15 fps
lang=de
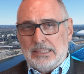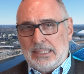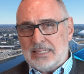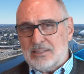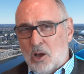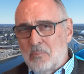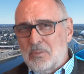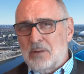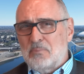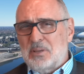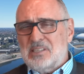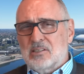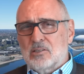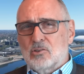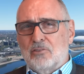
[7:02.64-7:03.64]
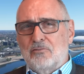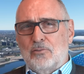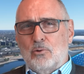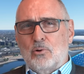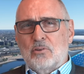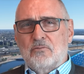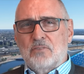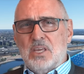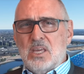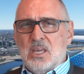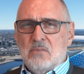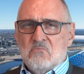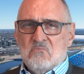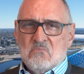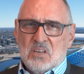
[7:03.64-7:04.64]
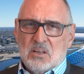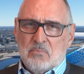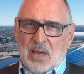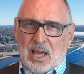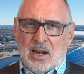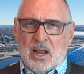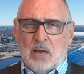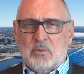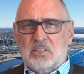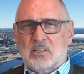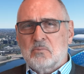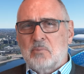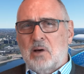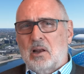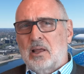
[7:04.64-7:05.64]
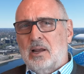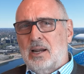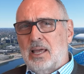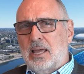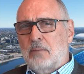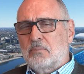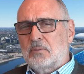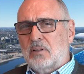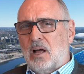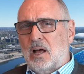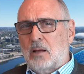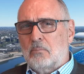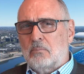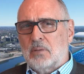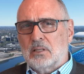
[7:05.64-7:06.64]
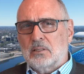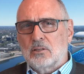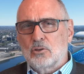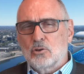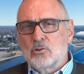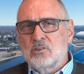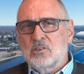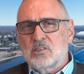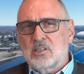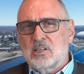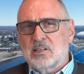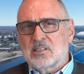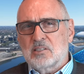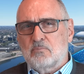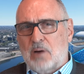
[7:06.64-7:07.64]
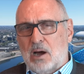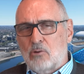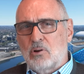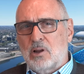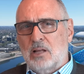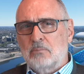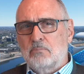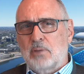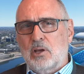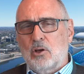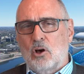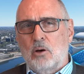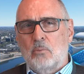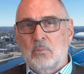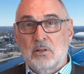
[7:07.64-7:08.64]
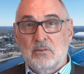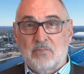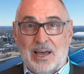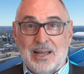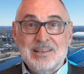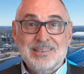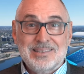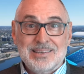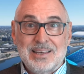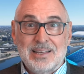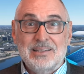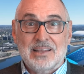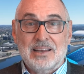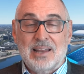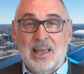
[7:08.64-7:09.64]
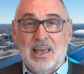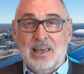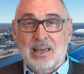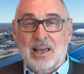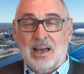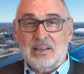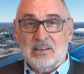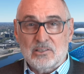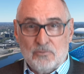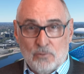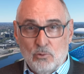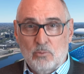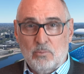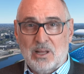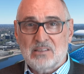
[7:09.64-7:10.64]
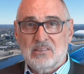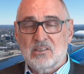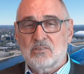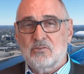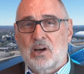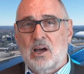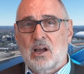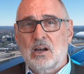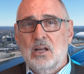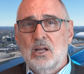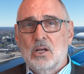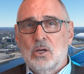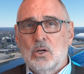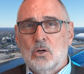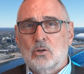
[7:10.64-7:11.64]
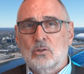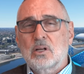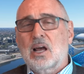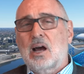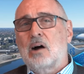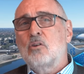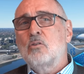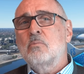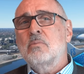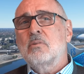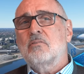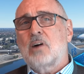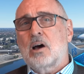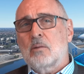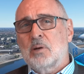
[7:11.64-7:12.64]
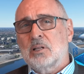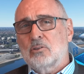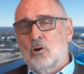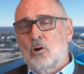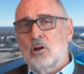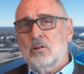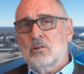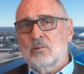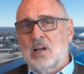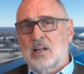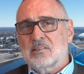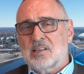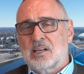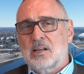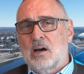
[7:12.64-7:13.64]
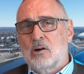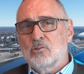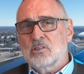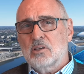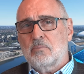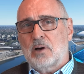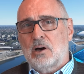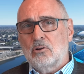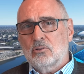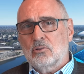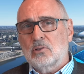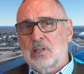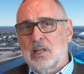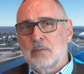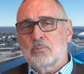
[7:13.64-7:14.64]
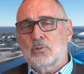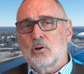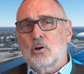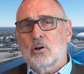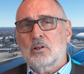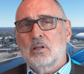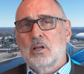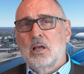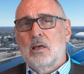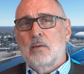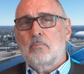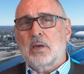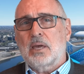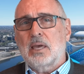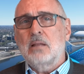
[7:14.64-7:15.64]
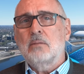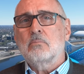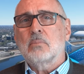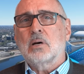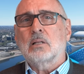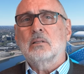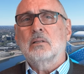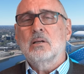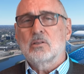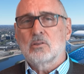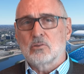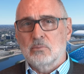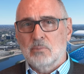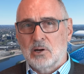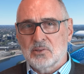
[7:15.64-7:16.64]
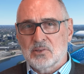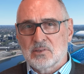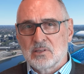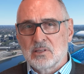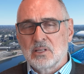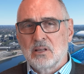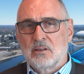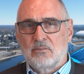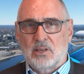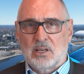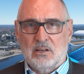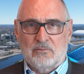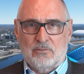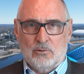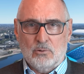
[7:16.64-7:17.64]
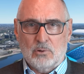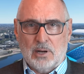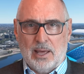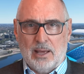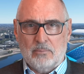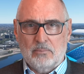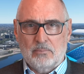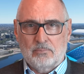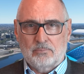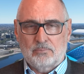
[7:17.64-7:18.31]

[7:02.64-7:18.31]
Es kommt mir ein bisschen so vor wie in Bern habe ich mal erlebt, da hat man günstiges Bauland bekommen, weil es in der Nähe eines Flugplatzes war und kaum war man dort und hat sein Haus gebaut und lebt dort, beginnt man zu motzen wegen Fluglärm.